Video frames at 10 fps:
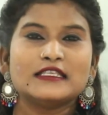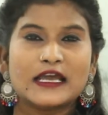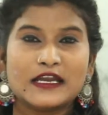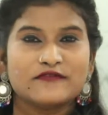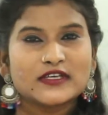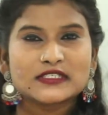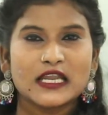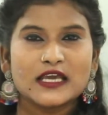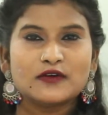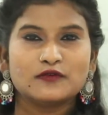సైడ్ ఎఫెక్ట్స్
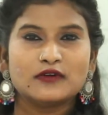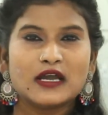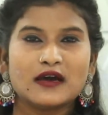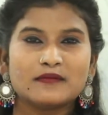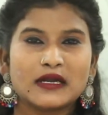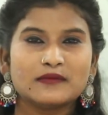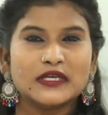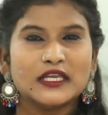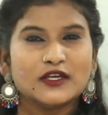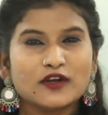లేకుండా మనం
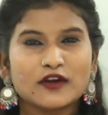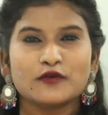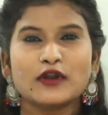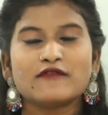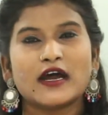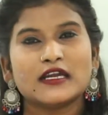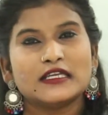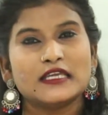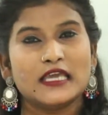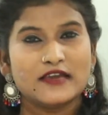ఇంట్లోనే ఉన్న
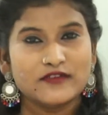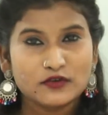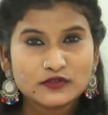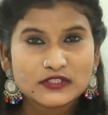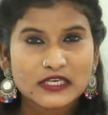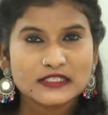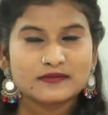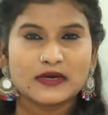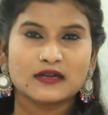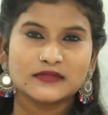వాటిని ఏవి యూజ్
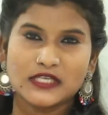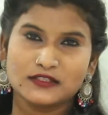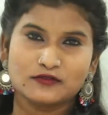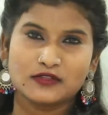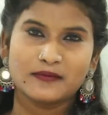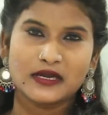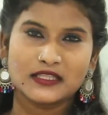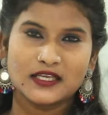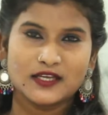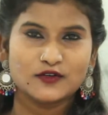చేసి మనం చేసుకుందాం
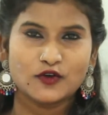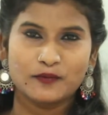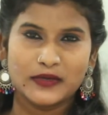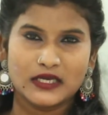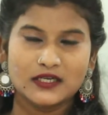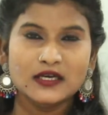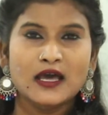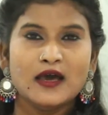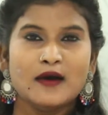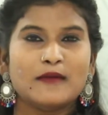అనేది ఈరోజు టాపిక్
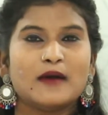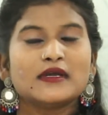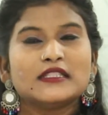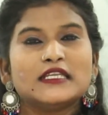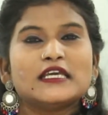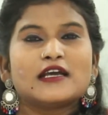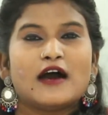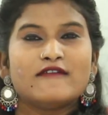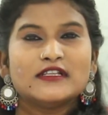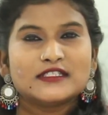మామూలుగా దీనికి
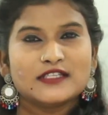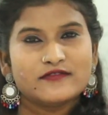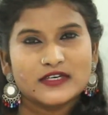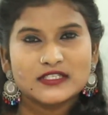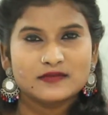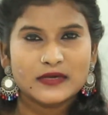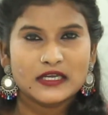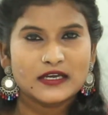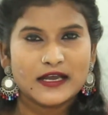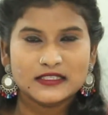కావాల్సింది ఫస్ట్
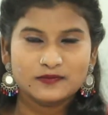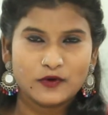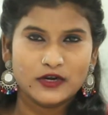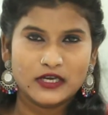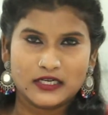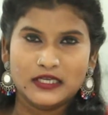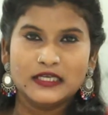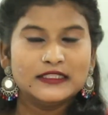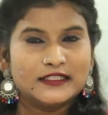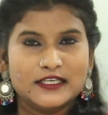మనకి రైస్ పౌడర్
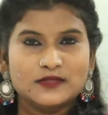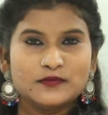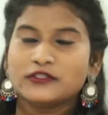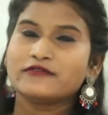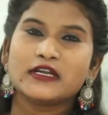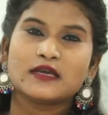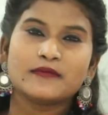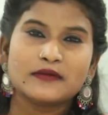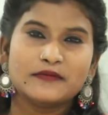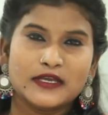త్రీ స్పూన్స్ వరకు
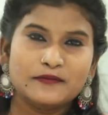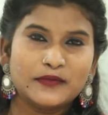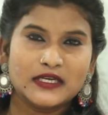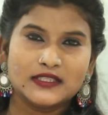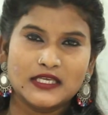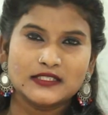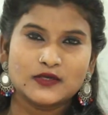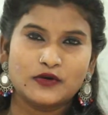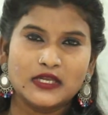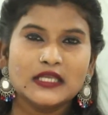మనం బియ్యం పిండి
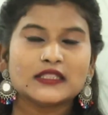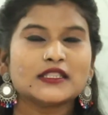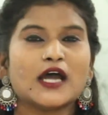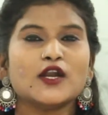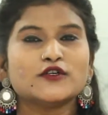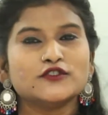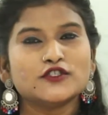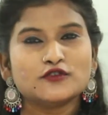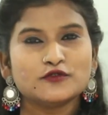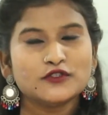తీసుకొని దాంట్లో
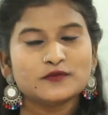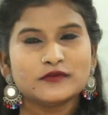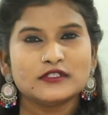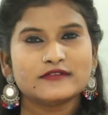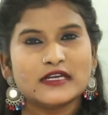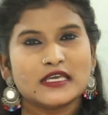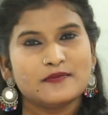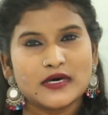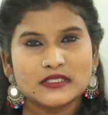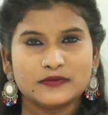కొంచెం టూ స్పూన్స్
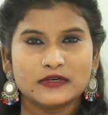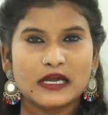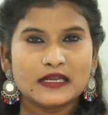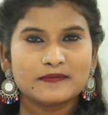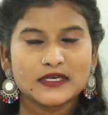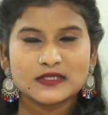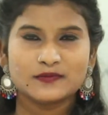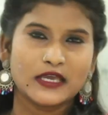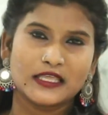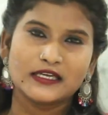వరకు పసుపు పసుపు అంటే
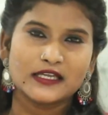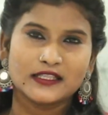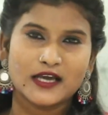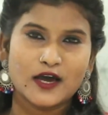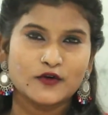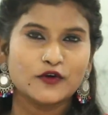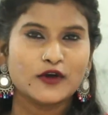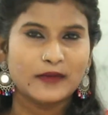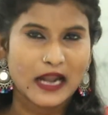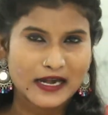పసుపు ఏదంటే అది కాకుండా
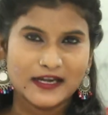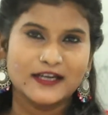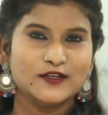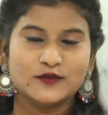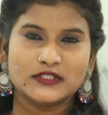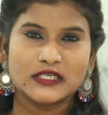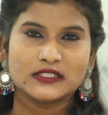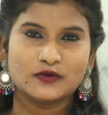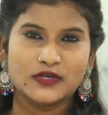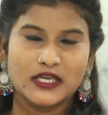ఒక బ్రాండెడ్ యూస్
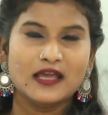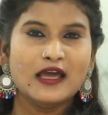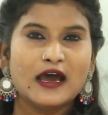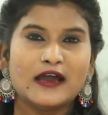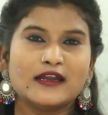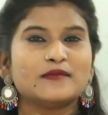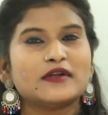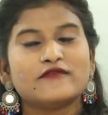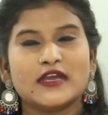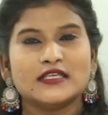చేసుకోండి అంటే
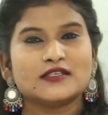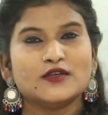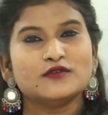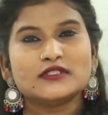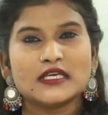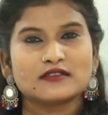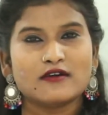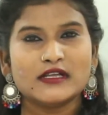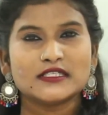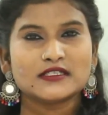మన ఫేస్కి యూస్
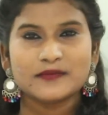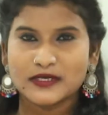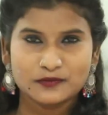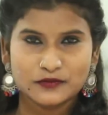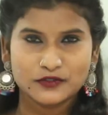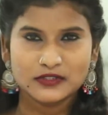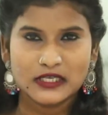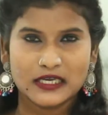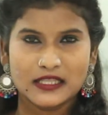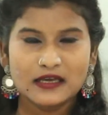చేసుకోవాల్సిన పసుపు
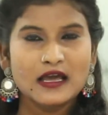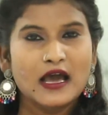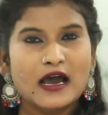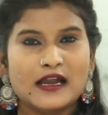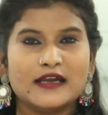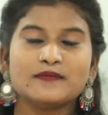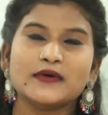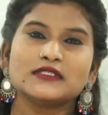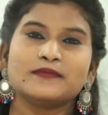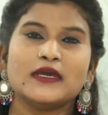ఉంటుంది కదా అలాంటి
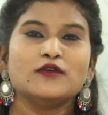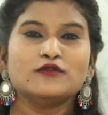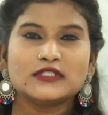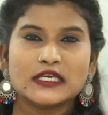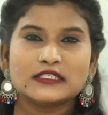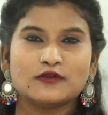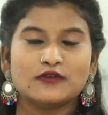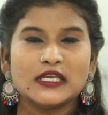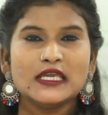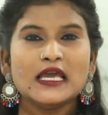పసుపే యూస్
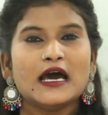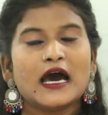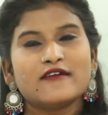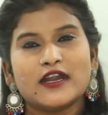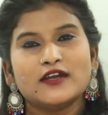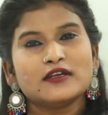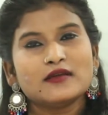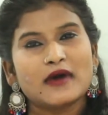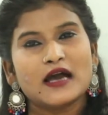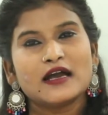చేసుకోండి ఆ
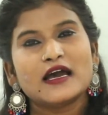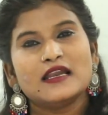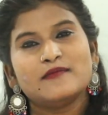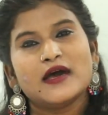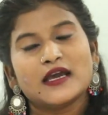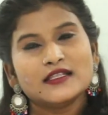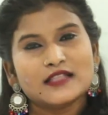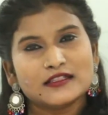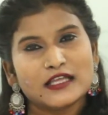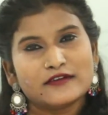రెండింటిని బాగా కలిపాక
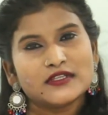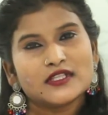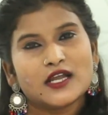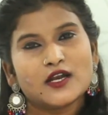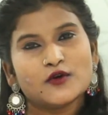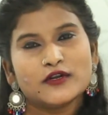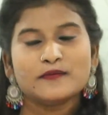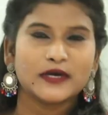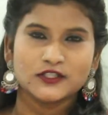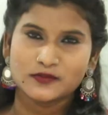దాని తర్వాత దాంట్లో
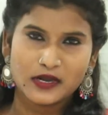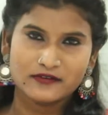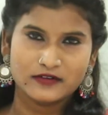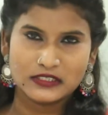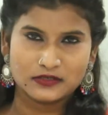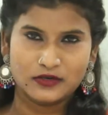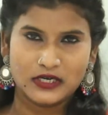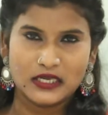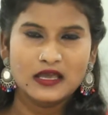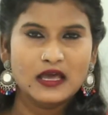కొన్ని పచ్చిపాలు
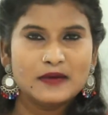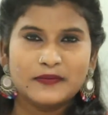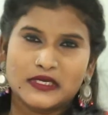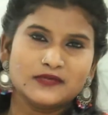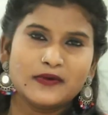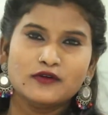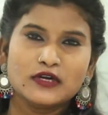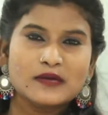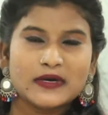వేసుకోండి పచ్చిపాలు ఉంటే